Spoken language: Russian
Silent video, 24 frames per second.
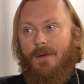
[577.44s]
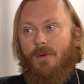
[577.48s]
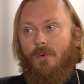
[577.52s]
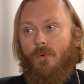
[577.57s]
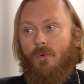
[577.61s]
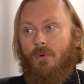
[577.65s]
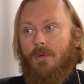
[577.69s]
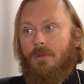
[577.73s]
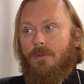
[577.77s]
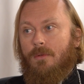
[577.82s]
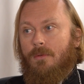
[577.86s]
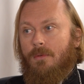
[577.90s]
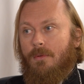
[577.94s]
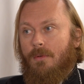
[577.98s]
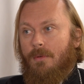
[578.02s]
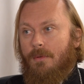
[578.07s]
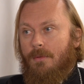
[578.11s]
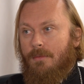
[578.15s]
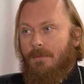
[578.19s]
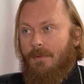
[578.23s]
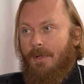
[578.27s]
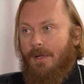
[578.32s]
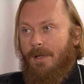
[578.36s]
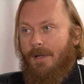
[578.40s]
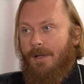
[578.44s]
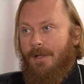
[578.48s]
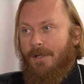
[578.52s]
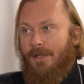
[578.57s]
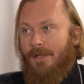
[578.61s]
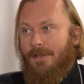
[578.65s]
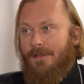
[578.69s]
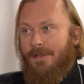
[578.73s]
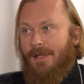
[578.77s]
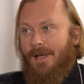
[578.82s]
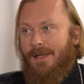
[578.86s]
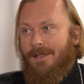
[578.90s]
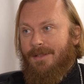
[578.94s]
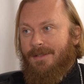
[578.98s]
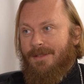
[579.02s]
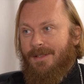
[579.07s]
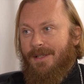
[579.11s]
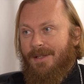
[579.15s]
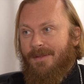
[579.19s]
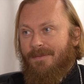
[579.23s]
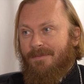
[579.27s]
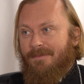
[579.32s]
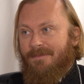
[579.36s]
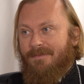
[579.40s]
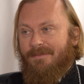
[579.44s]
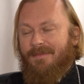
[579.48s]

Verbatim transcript: урду или китайский.